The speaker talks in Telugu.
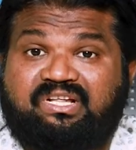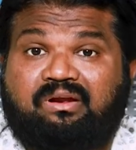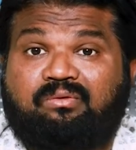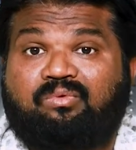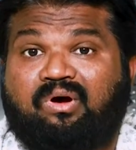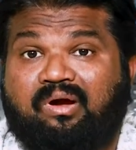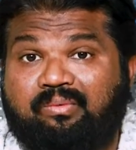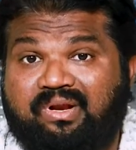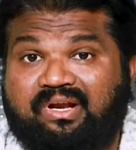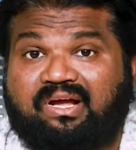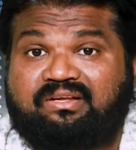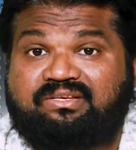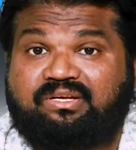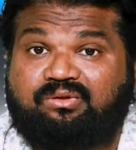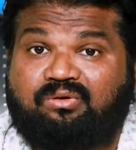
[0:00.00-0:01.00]
చేస్తున్నామో
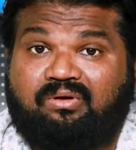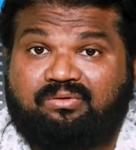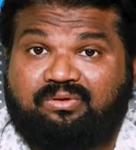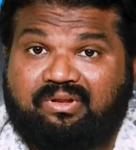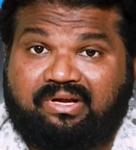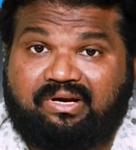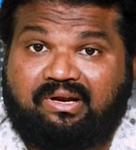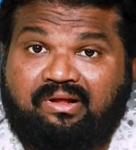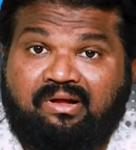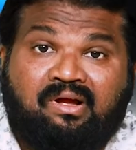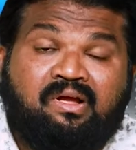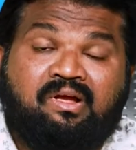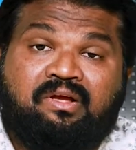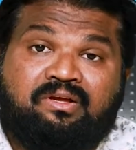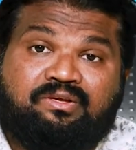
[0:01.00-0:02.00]
అమెరికా శత్రువు అవుతుంది ఇక్కడ
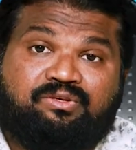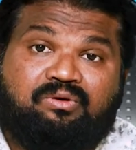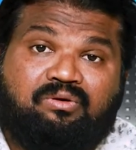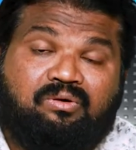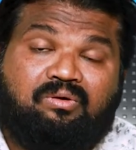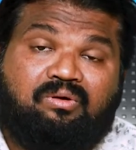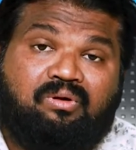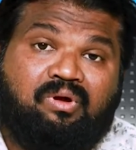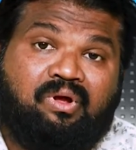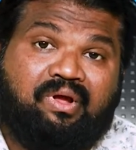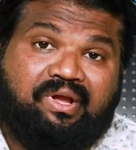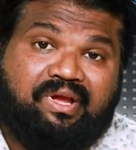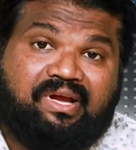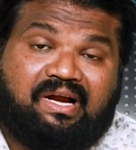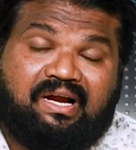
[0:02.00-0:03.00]
సో
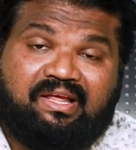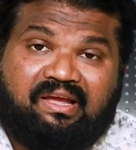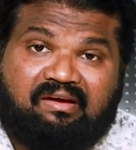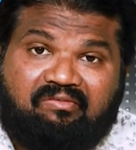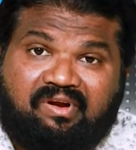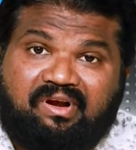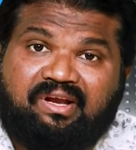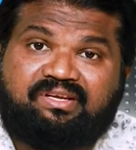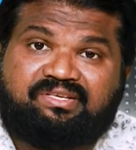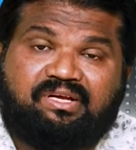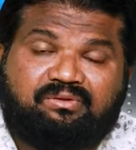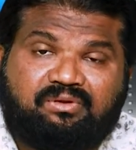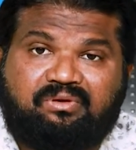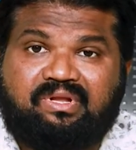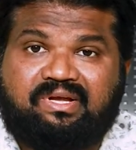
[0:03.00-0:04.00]
ఇక్కడ ఎవరిని
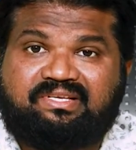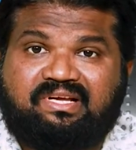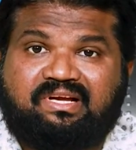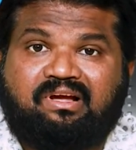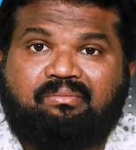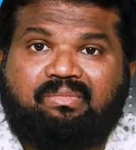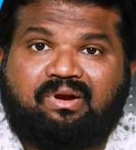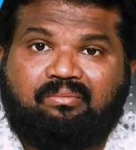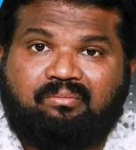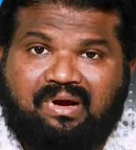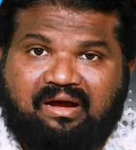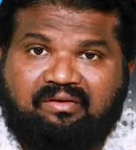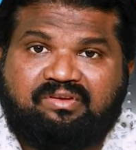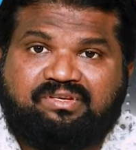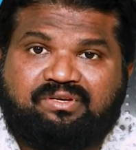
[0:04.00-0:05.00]
శత్రుదేశంగా మనం
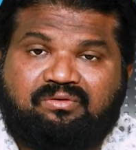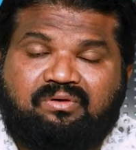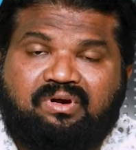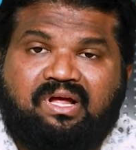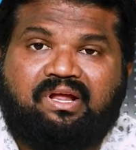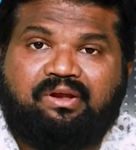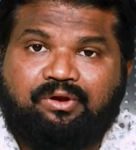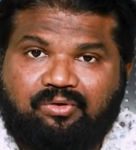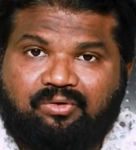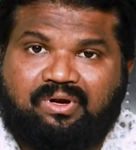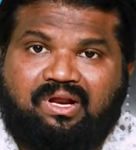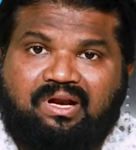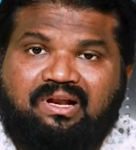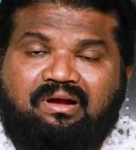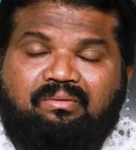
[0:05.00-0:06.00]
భావించకుండా
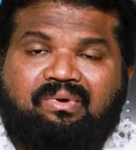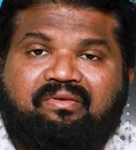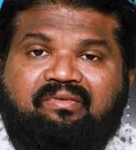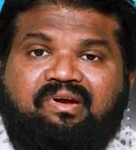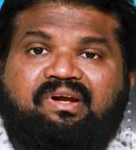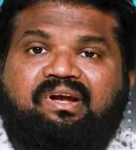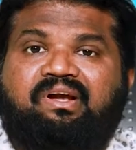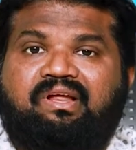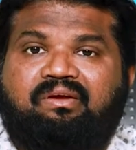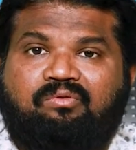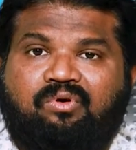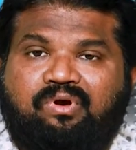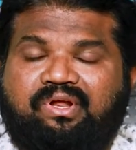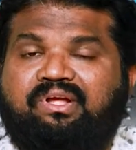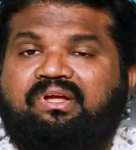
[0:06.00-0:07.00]
న్యూట్రల్గా మనం ఏంటంటే
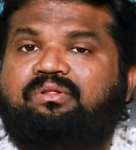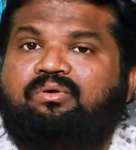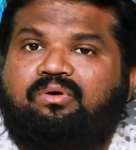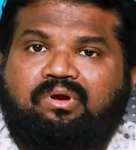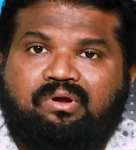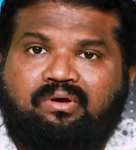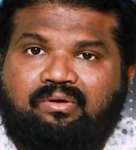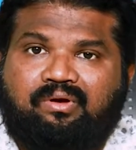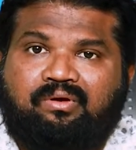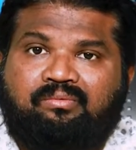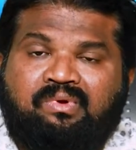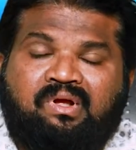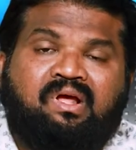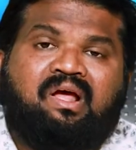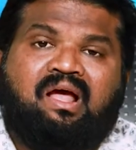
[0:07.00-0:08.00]
ఓటింగ్కి దూరంగా ఉన్నాం
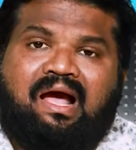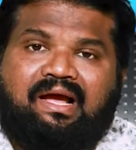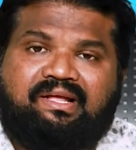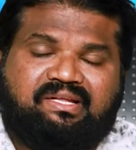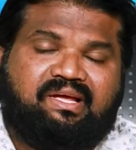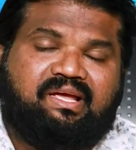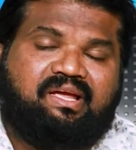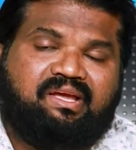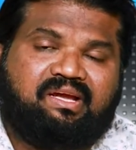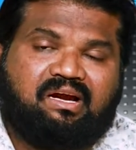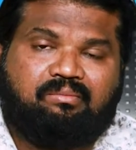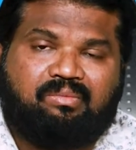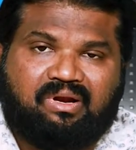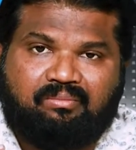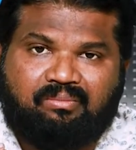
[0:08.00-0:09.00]
అయితే
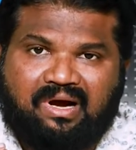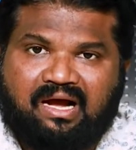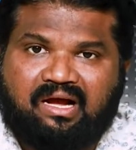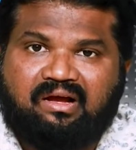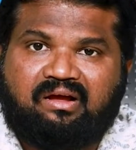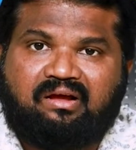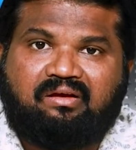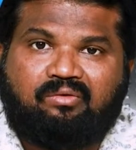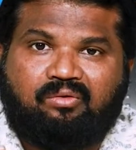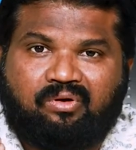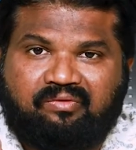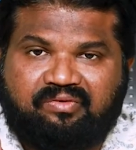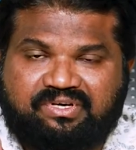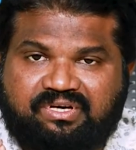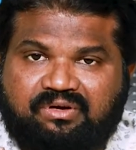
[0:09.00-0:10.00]
ఇక్కడ మనం బాగా
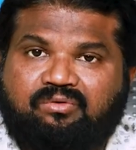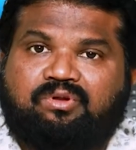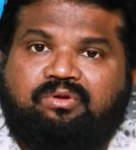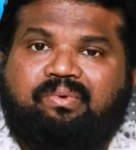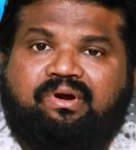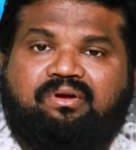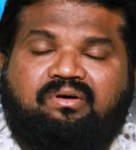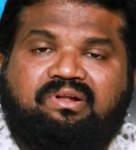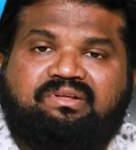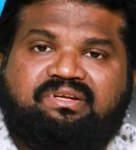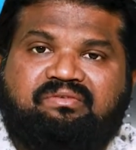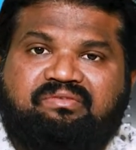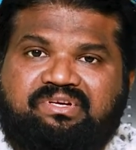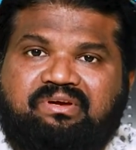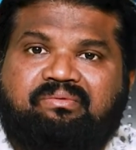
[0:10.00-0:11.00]
ఒక విషయం
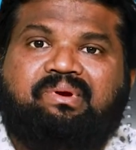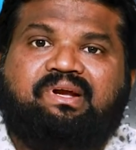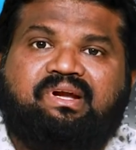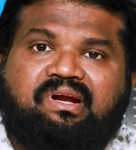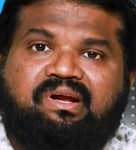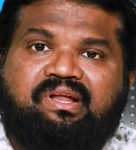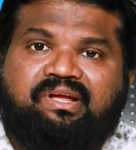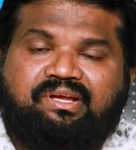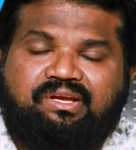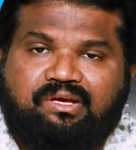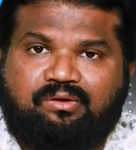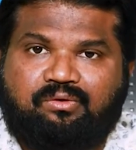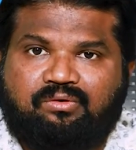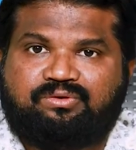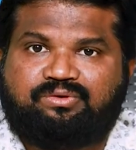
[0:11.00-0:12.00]
గుర్తుపెట్టుకోవాల్సిన విషయం ఏంటంటే
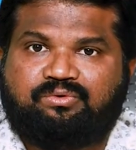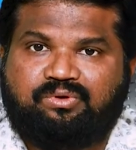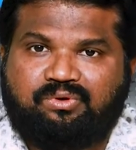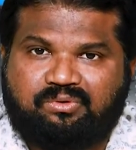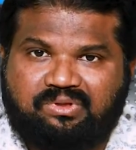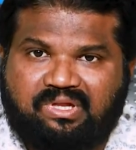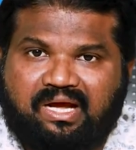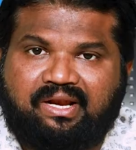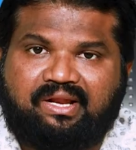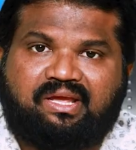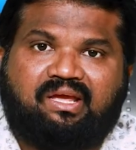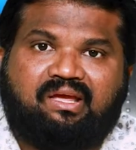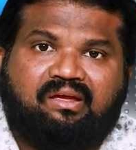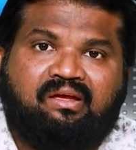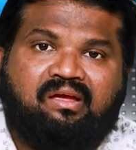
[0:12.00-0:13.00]
ఈరోజు
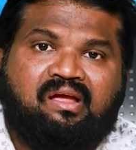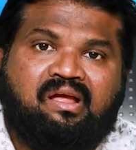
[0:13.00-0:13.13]
యుద్ధానికి